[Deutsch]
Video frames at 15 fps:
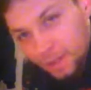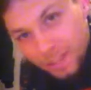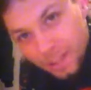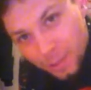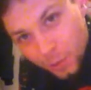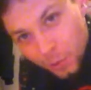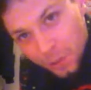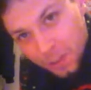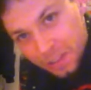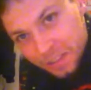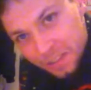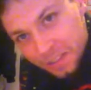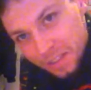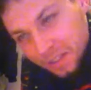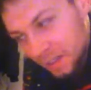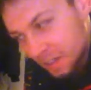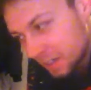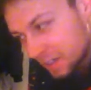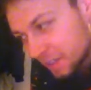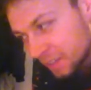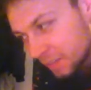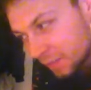Geduld. Man kann
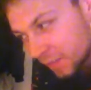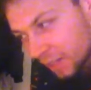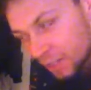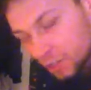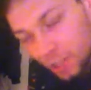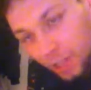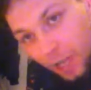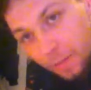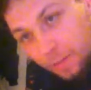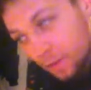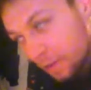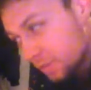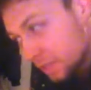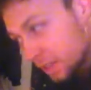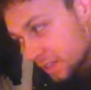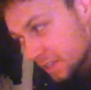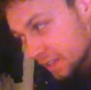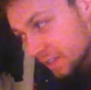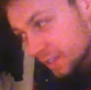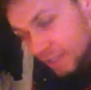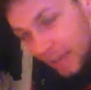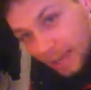jetzt einfach reinschreiben auf die erste
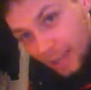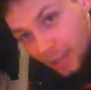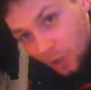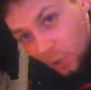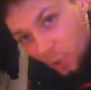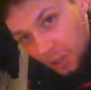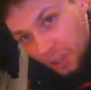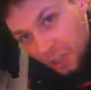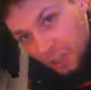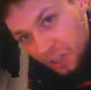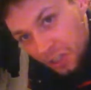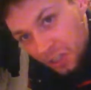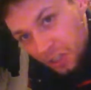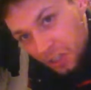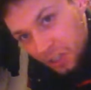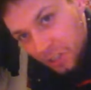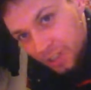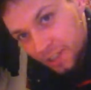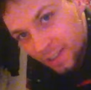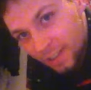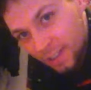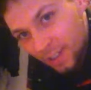Seite, sei geduldig.
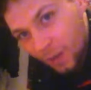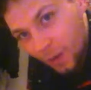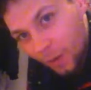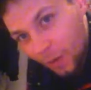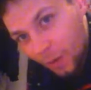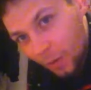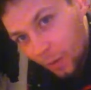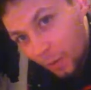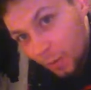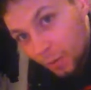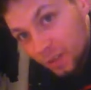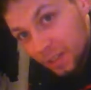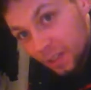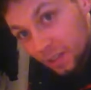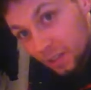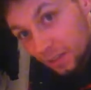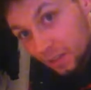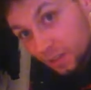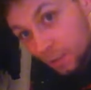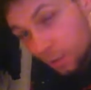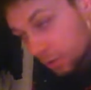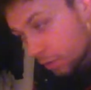Oder
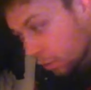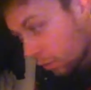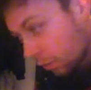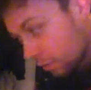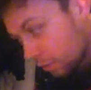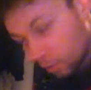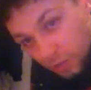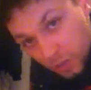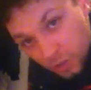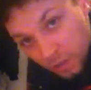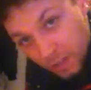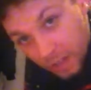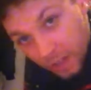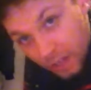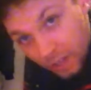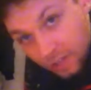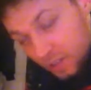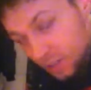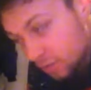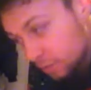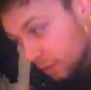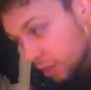die unterschwellige Art ist zum